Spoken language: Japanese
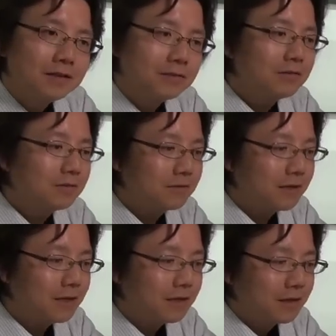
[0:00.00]
ということ
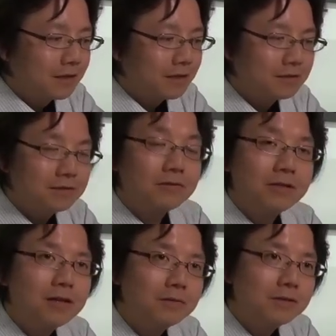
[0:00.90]
で、え実は
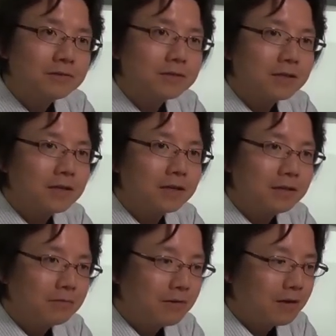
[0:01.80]
折り紙の世界
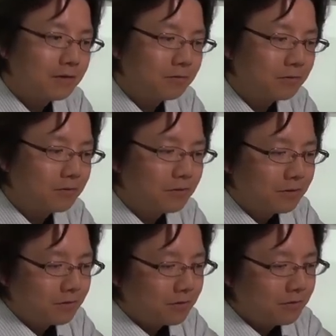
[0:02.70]
ではこの
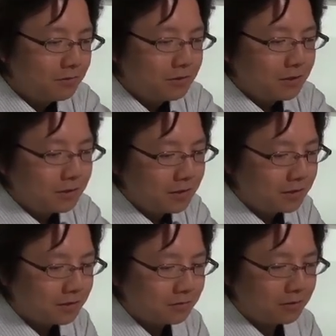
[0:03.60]
折って開い
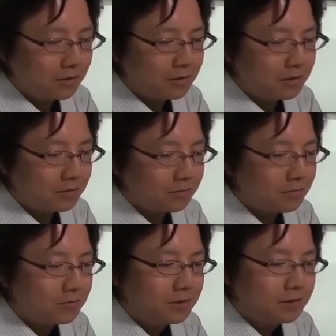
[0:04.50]
た時に出てくる
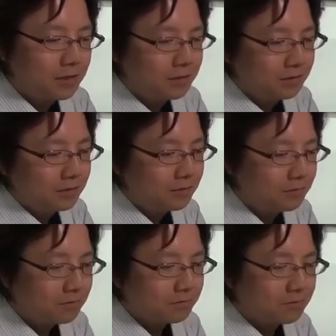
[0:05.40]
折り線
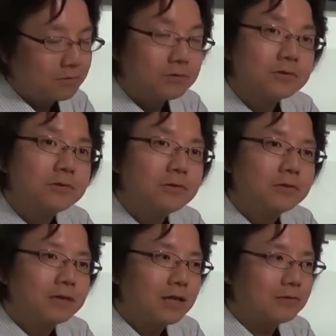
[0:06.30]
とこの
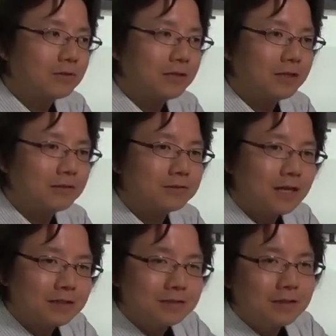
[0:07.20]
折った後にできる
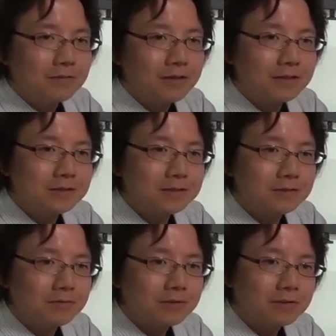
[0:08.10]
3次元の形
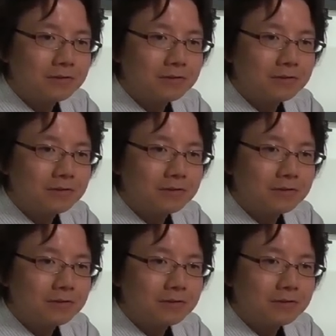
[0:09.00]
の、